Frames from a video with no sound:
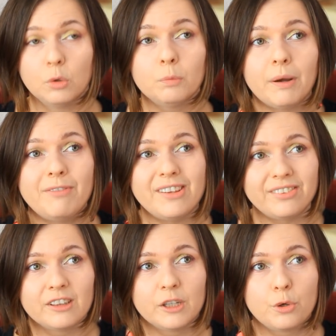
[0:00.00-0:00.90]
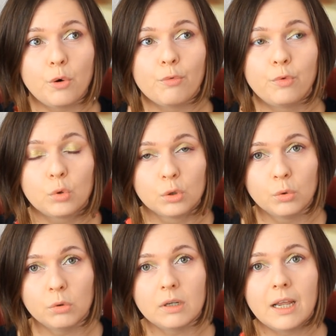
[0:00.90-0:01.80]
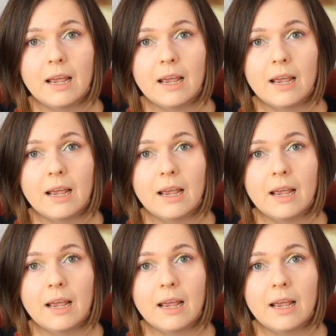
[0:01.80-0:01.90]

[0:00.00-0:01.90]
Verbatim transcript: он повесил ее в углу,